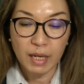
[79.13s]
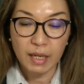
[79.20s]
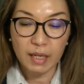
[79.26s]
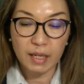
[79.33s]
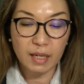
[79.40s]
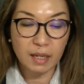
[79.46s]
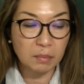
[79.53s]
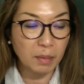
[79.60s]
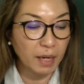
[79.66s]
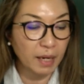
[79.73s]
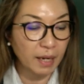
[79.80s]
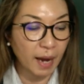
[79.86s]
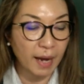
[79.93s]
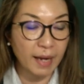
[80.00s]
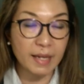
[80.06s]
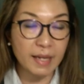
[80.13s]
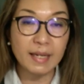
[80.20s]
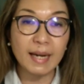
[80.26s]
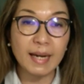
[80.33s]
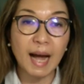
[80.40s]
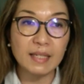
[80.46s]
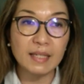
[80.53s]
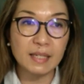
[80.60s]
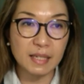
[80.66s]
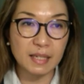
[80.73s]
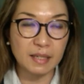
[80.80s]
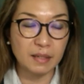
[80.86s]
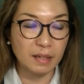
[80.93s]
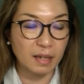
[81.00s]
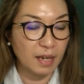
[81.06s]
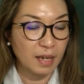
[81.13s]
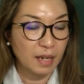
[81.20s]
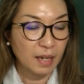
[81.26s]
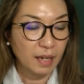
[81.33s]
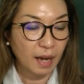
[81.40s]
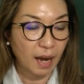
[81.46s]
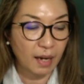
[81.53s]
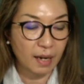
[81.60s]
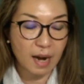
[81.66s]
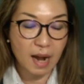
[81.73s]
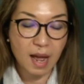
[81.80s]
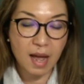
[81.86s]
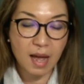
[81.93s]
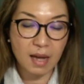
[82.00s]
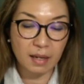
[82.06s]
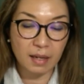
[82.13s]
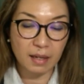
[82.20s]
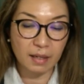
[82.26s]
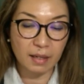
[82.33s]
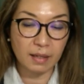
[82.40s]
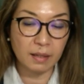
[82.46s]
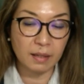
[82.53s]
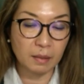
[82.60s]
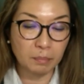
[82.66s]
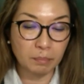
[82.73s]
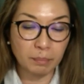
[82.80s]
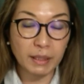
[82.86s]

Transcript: Ini mengenai kasih karena eh,